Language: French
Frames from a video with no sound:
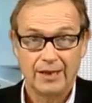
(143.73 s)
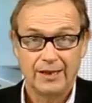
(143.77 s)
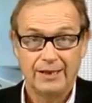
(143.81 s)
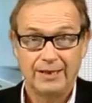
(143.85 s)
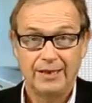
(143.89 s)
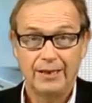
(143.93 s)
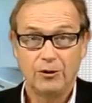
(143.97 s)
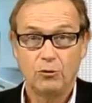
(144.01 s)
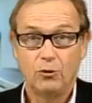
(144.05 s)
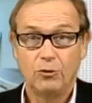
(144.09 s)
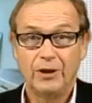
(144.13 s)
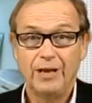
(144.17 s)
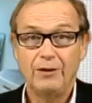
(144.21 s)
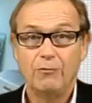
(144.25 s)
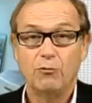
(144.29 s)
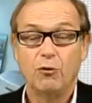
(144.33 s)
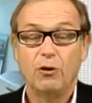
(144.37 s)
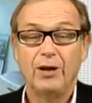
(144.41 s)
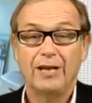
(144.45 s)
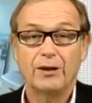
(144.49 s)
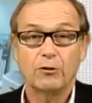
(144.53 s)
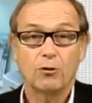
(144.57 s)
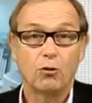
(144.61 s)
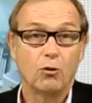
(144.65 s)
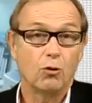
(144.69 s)
des données vont
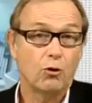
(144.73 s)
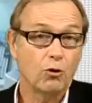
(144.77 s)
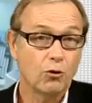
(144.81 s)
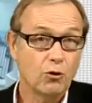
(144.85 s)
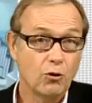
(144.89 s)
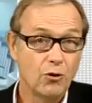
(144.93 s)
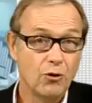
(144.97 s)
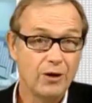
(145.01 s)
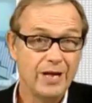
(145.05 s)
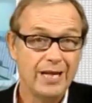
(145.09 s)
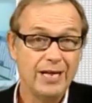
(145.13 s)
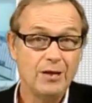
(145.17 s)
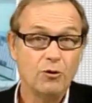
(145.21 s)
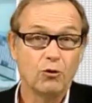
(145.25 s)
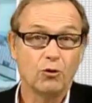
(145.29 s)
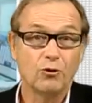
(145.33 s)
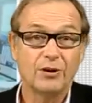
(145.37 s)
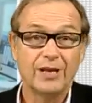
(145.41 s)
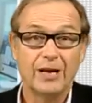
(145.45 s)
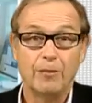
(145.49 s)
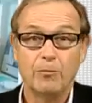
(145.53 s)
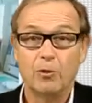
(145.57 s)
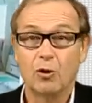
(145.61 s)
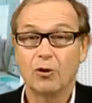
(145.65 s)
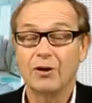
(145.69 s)
être recueillies,
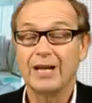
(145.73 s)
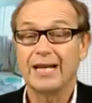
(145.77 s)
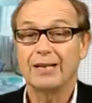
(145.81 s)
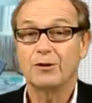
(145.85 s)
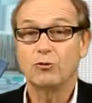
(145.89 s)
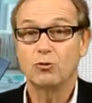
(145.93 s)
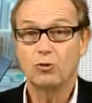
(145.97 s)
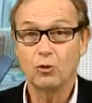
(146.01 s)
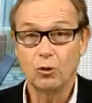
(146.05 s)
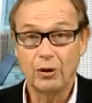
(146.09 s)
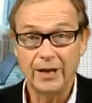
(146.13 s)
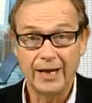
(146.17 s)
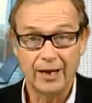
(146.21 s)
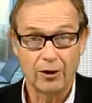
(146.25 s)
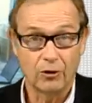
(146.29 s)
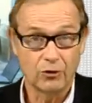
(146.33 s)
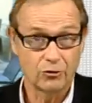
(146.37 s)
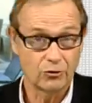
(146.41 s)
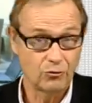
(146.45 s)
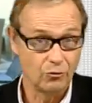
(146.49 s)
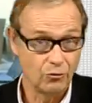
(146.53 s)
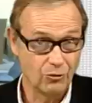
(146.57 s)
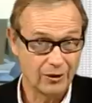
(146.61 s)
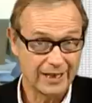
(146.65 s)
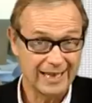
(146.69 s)
notamment la
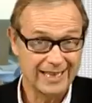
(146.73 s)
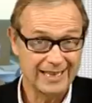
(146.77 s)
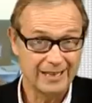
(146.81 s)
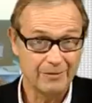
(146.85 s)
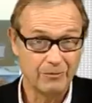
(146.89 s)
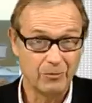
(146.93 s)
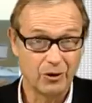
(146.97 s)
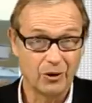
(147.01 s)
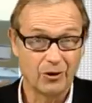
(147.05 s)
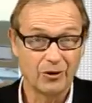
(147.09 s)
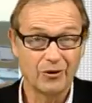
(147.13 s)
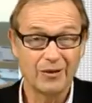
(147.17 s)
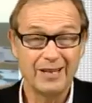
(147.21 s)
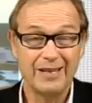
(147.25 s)
tolérance du traitement,